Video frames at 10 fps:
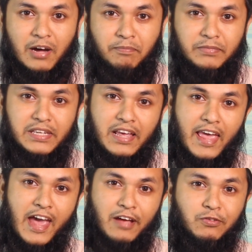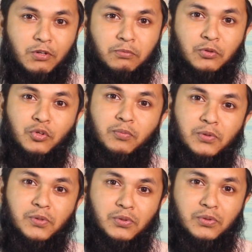আপনি একদম
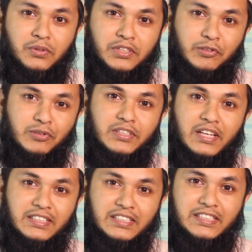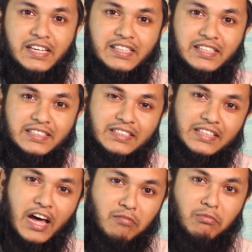হুবহু টিউটোরিয়াল যিনি দেখিয়েছেন
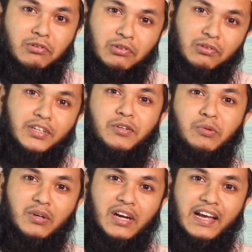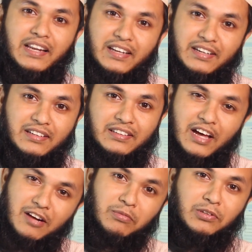তার মতো করেই কুট লেখলেন
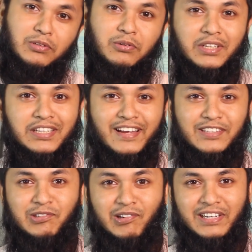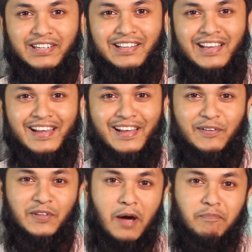তার মতো করেই কাজ করলেন
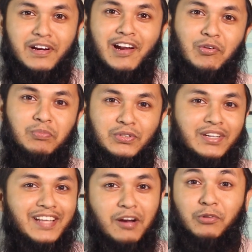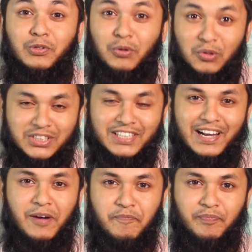কিন্তু আপনার আউটপুটটা তার মতো হচ্ছে না